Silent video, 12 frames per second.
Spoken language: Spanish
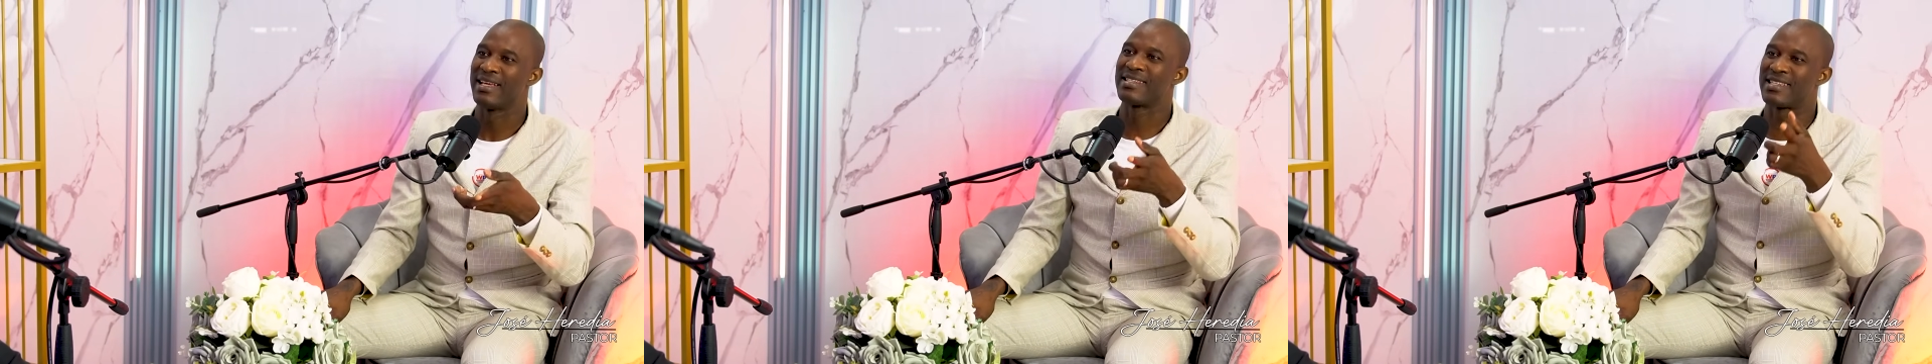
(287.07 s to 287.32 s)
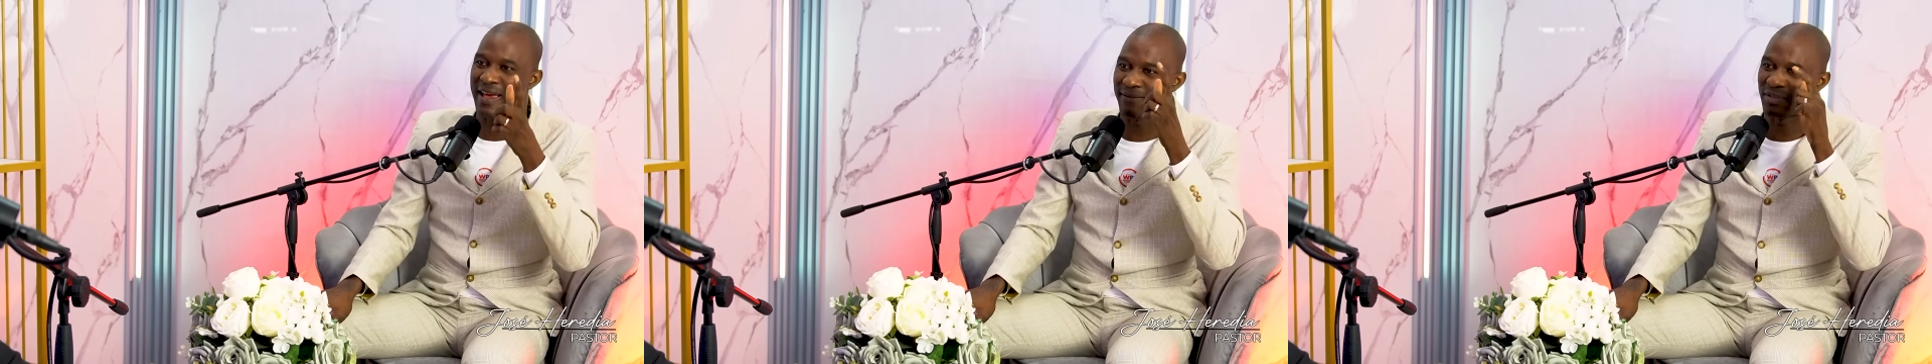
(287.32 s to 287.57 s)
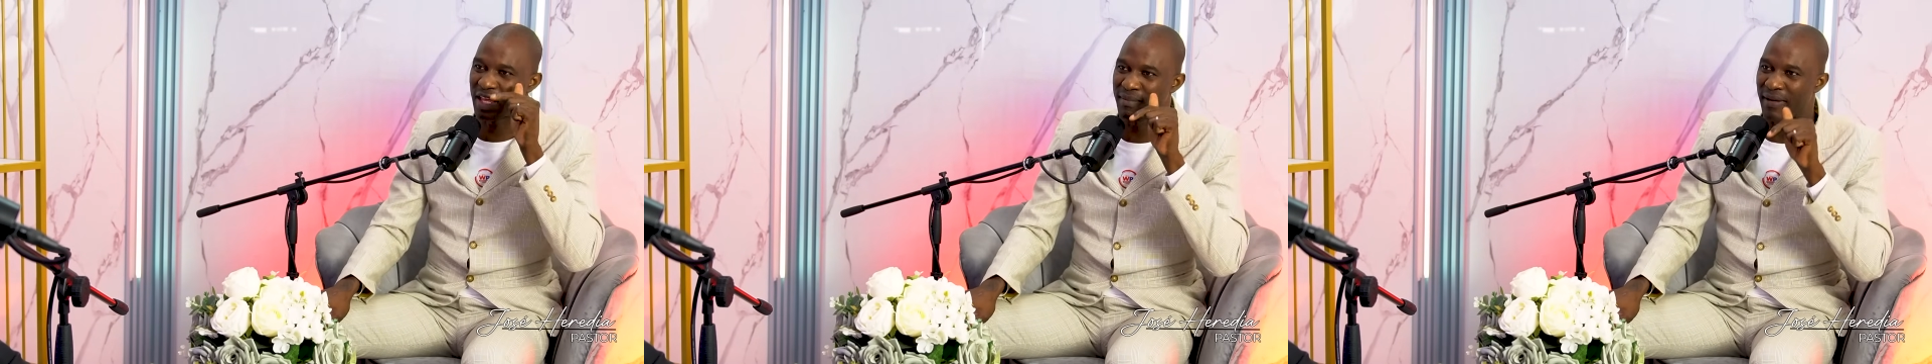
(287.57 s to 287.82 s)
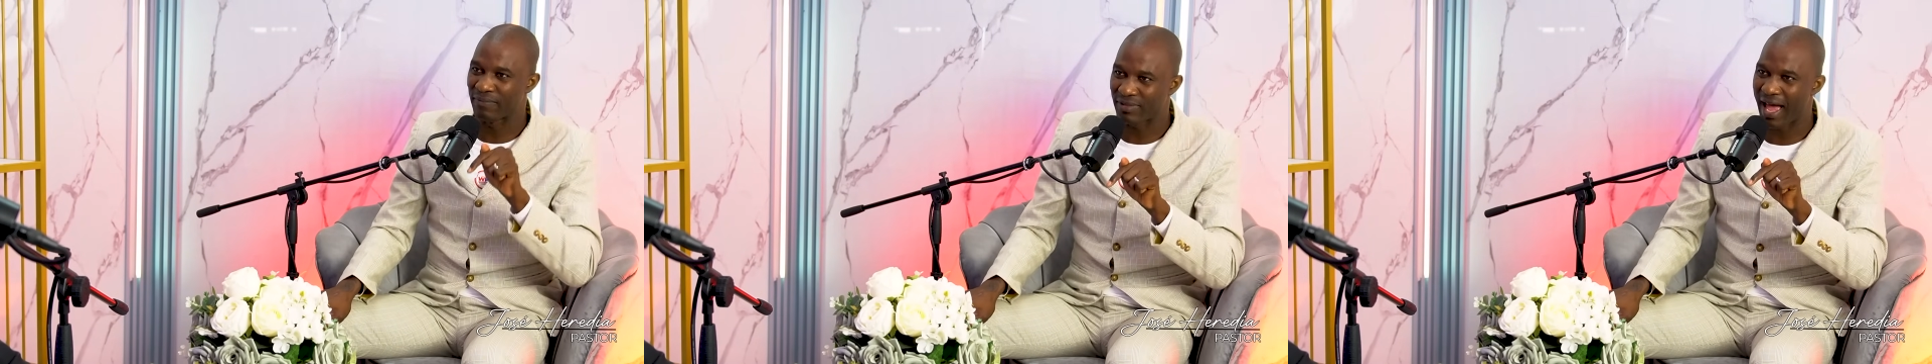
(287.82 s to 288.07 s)

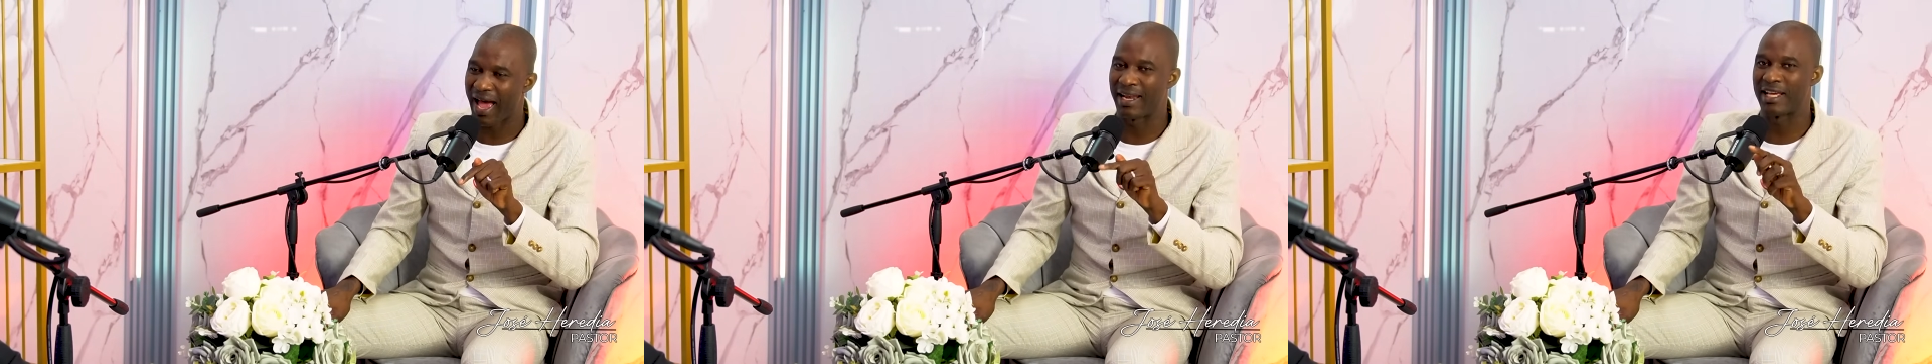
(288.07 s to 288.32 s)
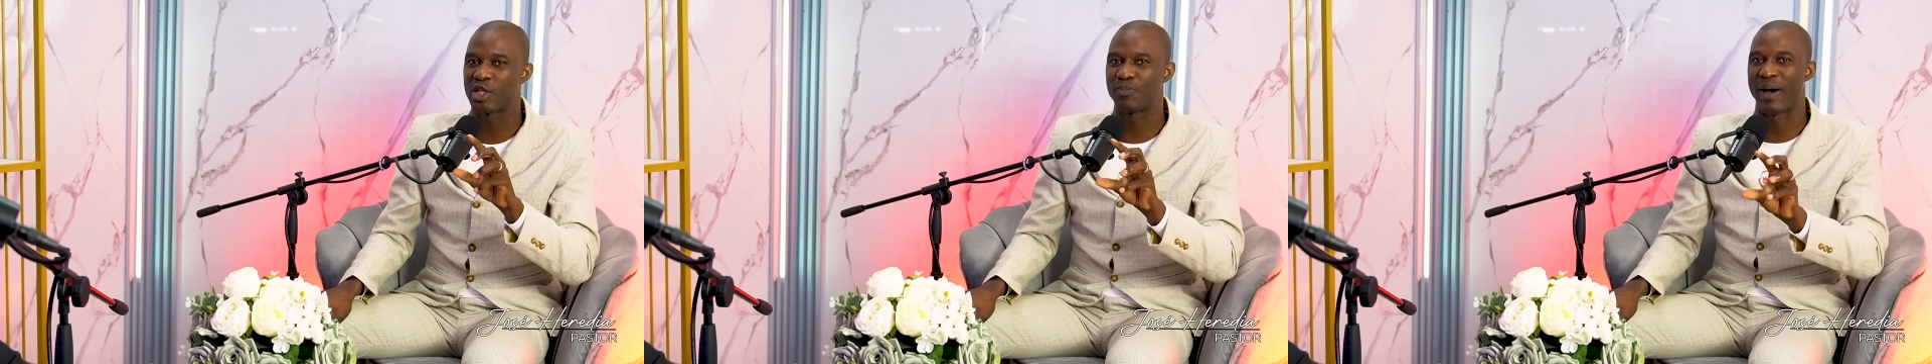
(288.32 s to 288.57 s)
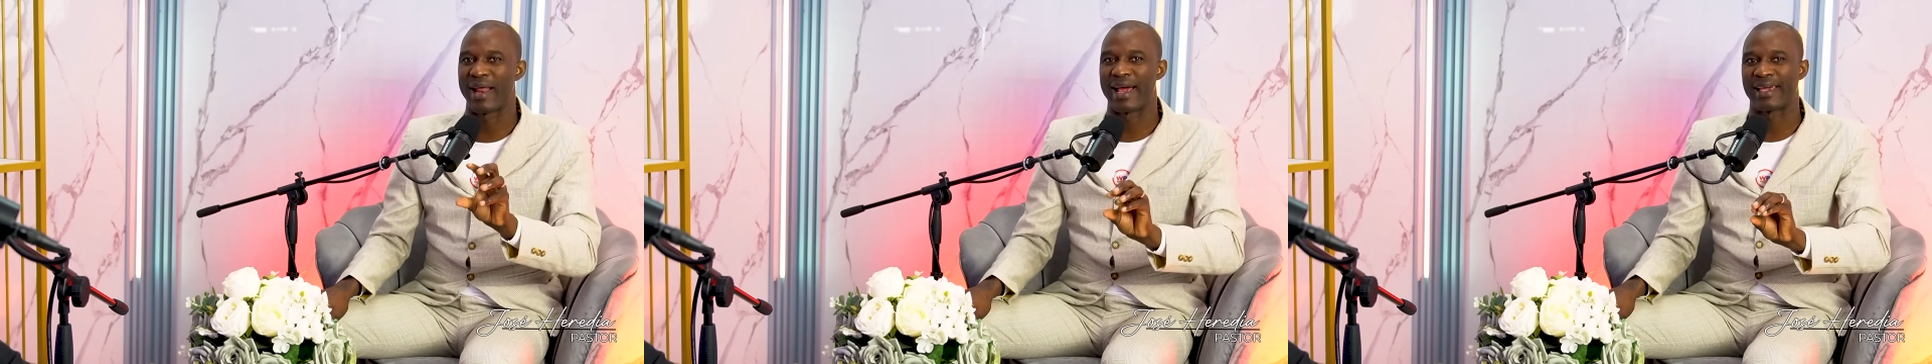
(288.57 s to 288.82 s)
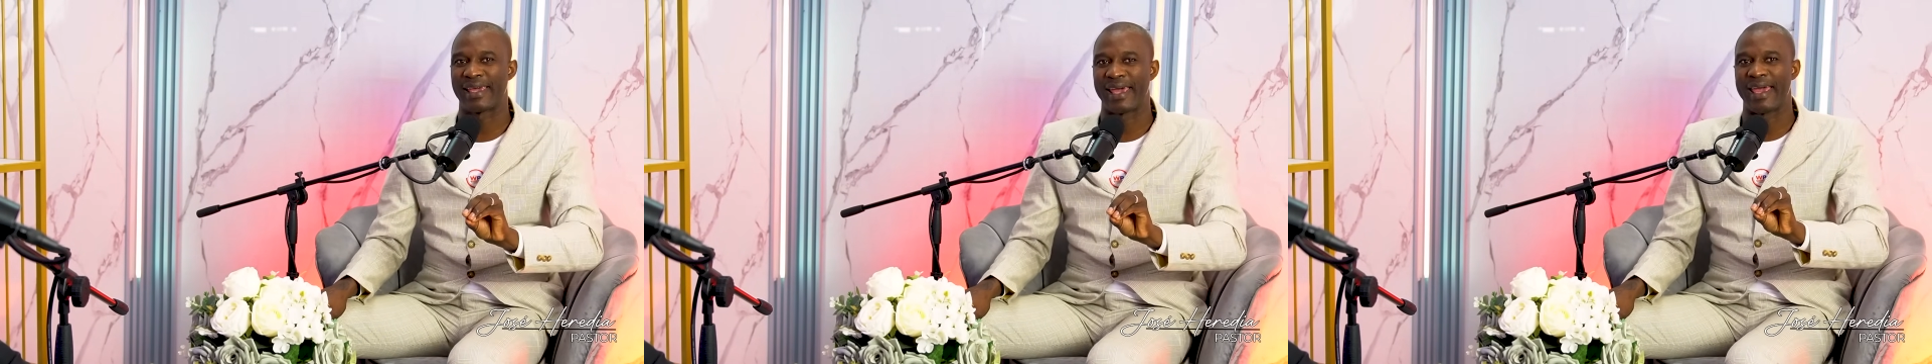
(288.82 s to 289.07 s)
sentimentales
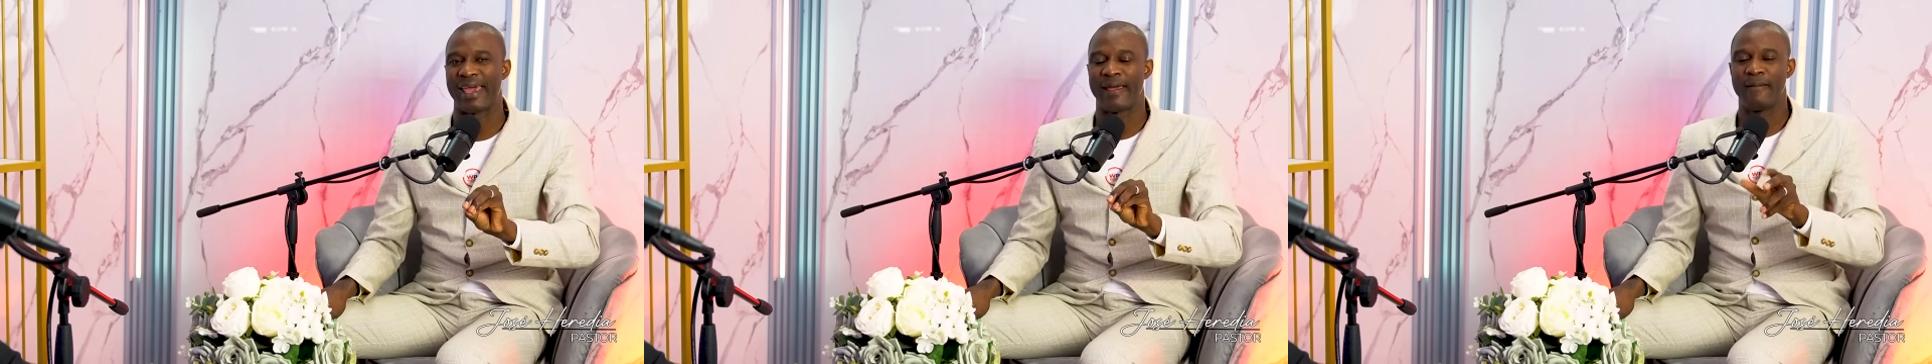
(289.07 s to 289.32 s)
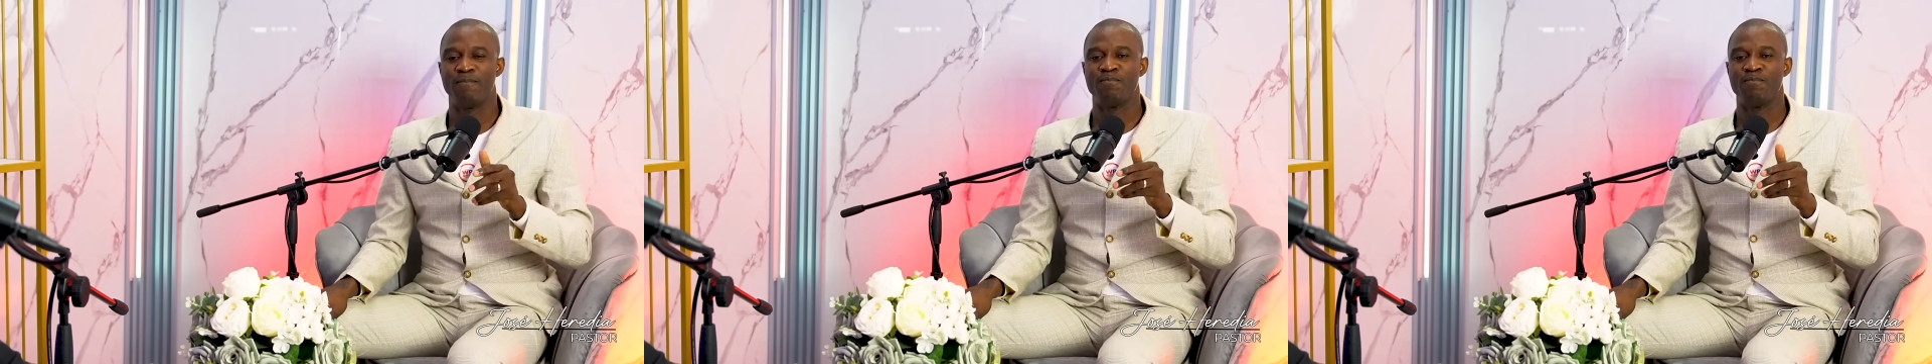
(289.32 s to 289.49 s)
para que